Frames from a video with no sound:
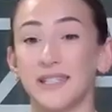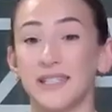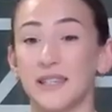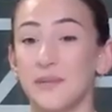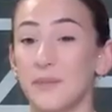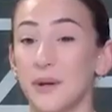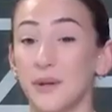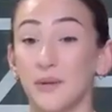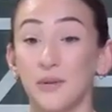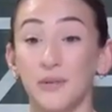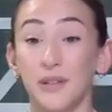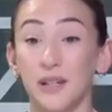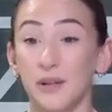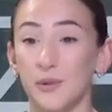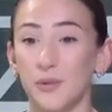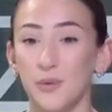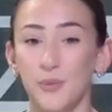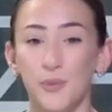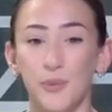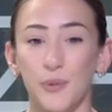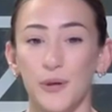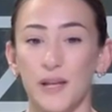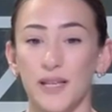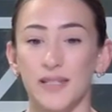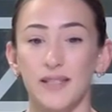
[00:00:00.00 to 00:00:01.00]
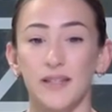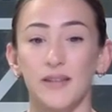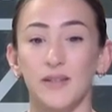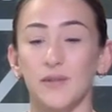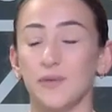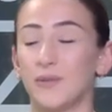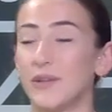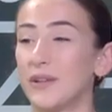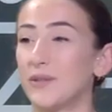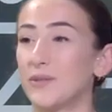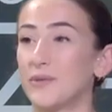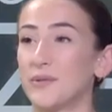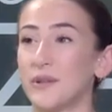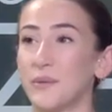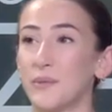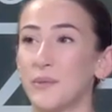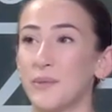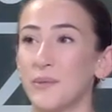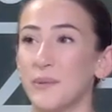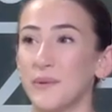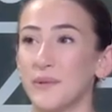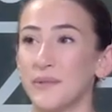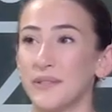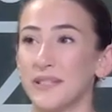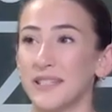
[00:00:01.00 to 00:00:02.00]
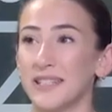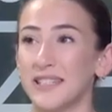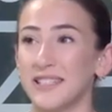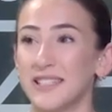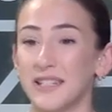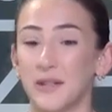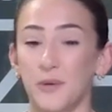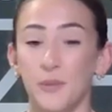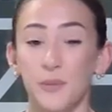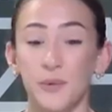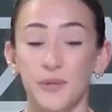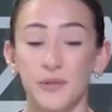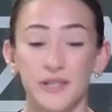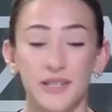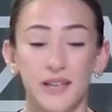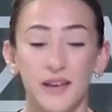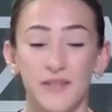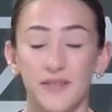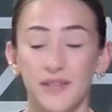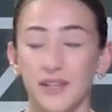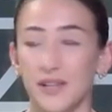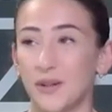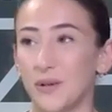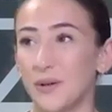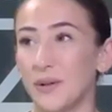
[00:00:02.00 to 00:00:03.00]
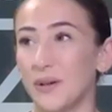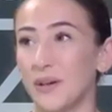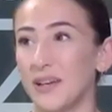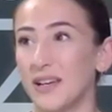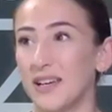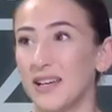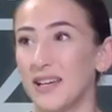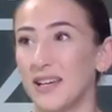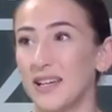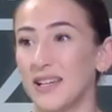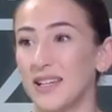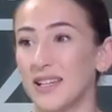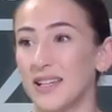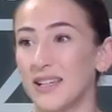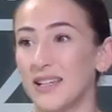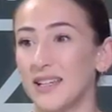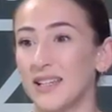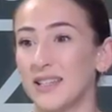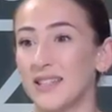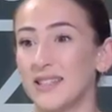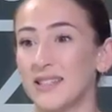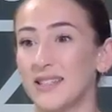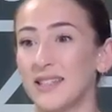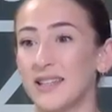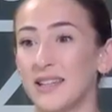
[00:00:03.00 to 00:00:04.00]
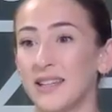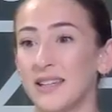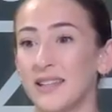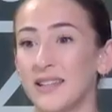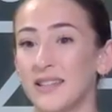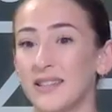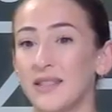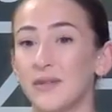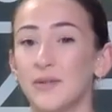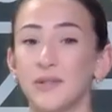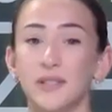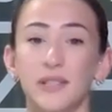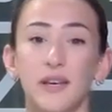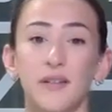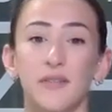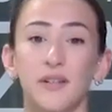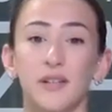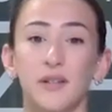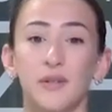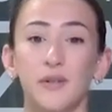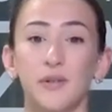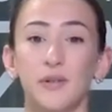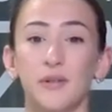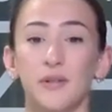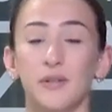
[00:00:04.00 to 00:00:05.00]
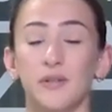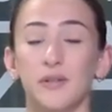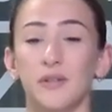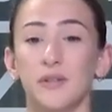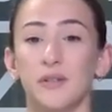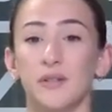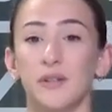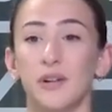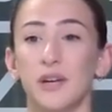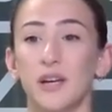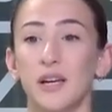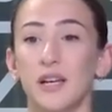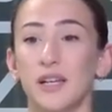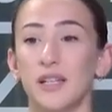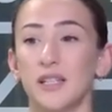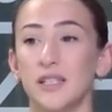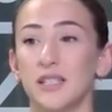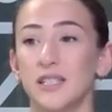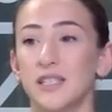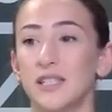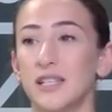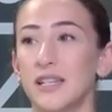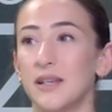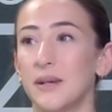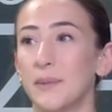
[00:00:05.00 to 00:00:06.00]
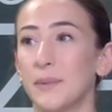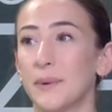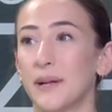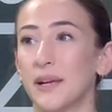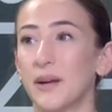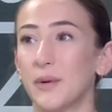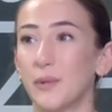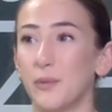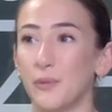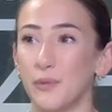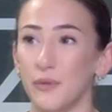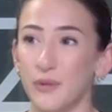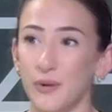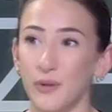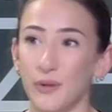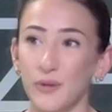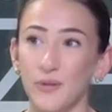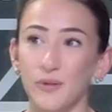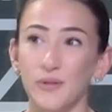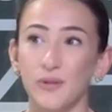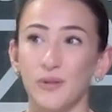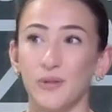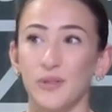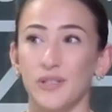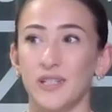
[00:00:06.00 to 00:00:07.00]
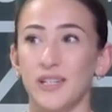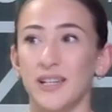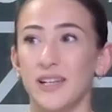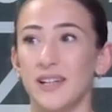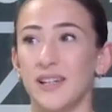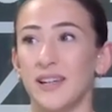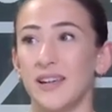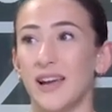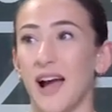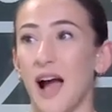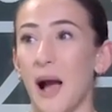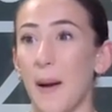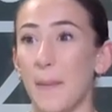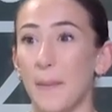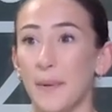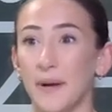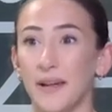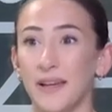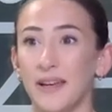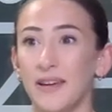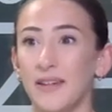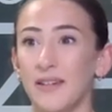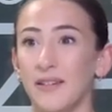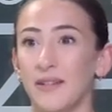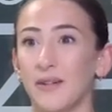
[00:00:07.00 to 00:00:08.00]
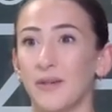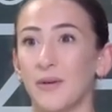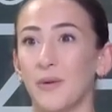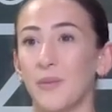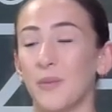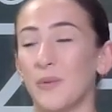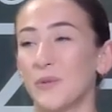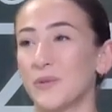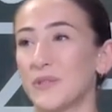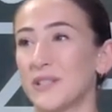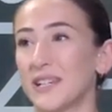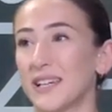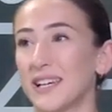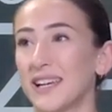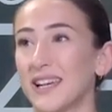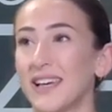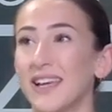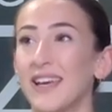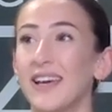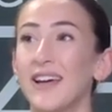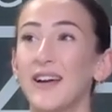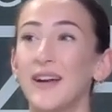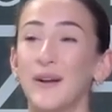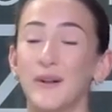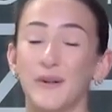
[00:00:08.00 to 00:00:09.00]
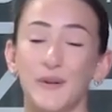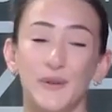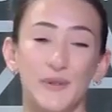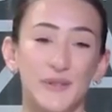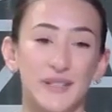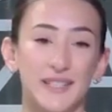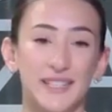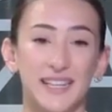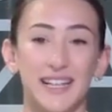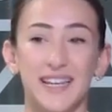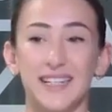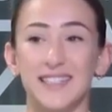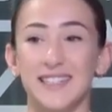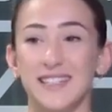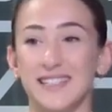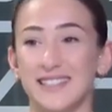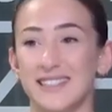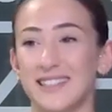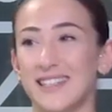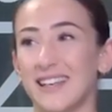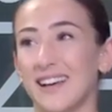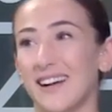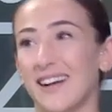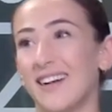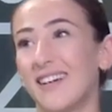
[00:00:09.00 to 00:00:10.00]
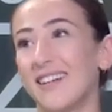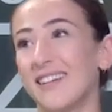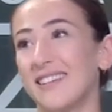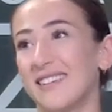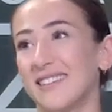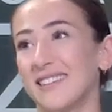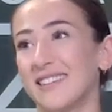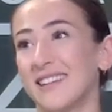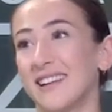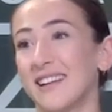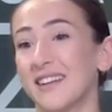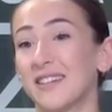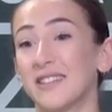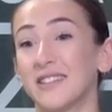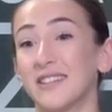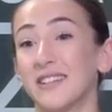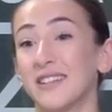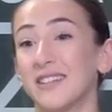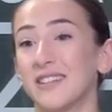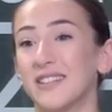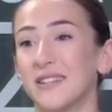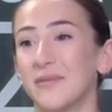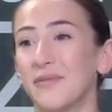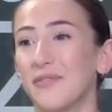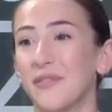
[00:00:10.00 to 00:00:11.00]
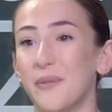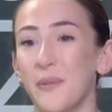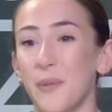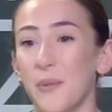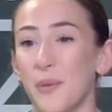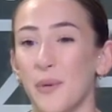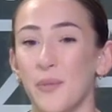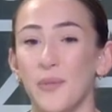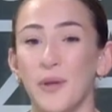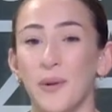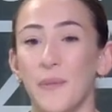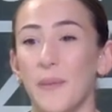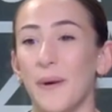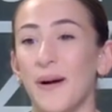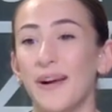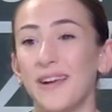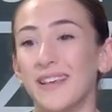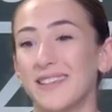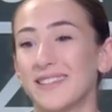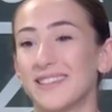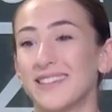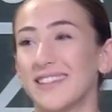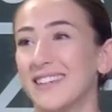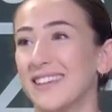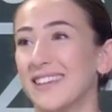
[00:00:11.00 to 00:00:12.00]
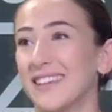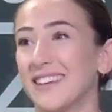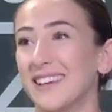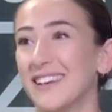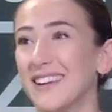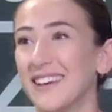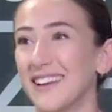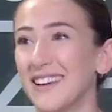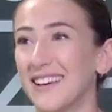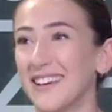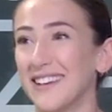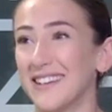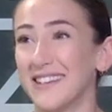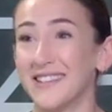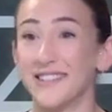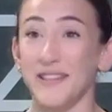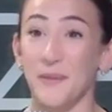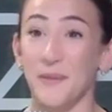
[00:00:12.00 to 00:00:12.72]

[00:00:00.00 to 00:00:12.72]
m'a donné le goût pour la scène, en fait, tout simplement. J'ai commencé avec eux. Et c'est aussi avec eux que j'ai pris confiance, que j'ai appris euh, comment gérer le stress, etc. Et c'est là que j'ai fait mes premiers pas. Et c'est ça me